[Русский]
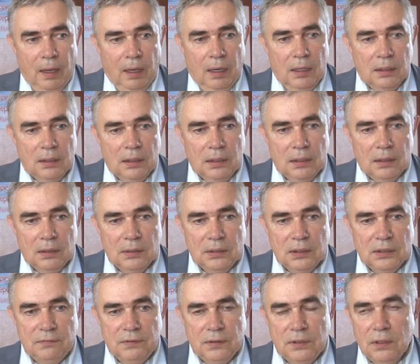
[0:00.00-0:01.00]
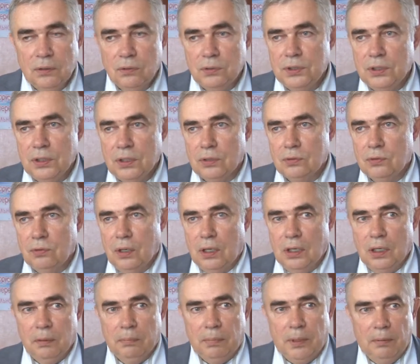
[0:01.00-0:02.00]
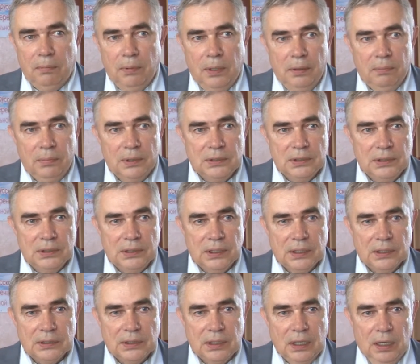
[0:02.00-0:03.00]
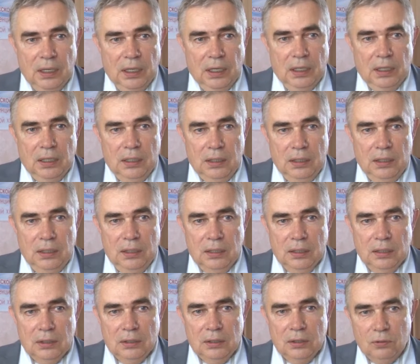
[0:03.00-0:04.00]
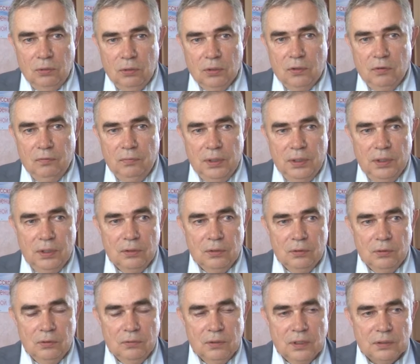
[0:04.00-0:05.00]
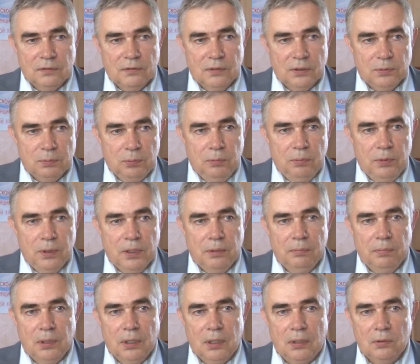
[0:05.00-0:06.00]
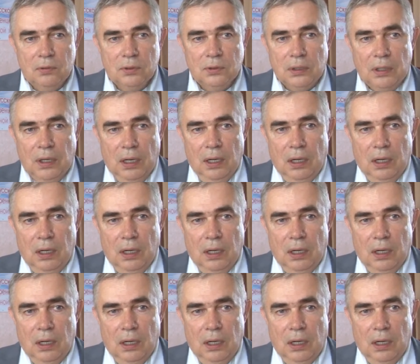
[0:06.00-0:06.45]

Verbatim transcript: Это действительно очень актуальная проблема сейчас и не только в мире, но и у нас в Республике Беларусь,